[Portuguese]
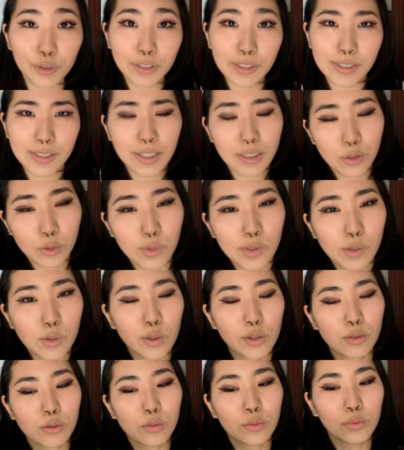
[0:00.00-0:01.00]
Eu vou testar as
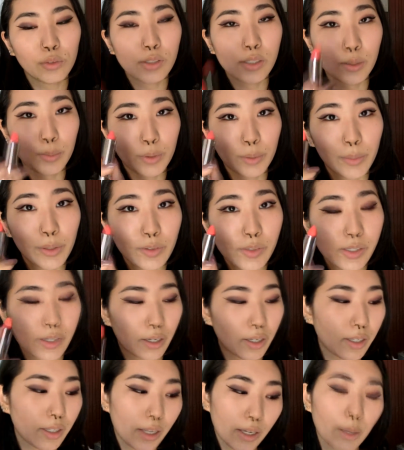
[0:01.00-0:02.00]
duas cores com você. Primeiro
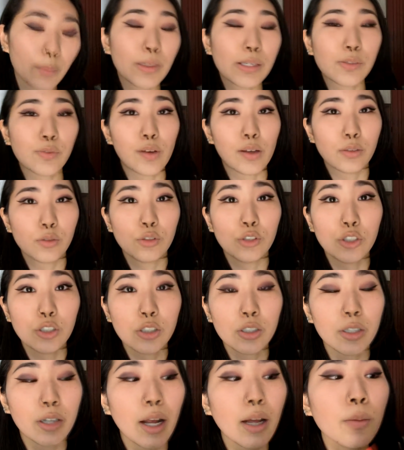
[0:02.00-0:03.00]
esse aqui, né, que é mais fácil
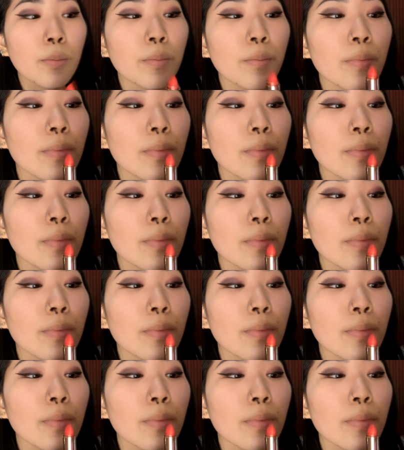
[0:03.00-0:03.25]
de tirar.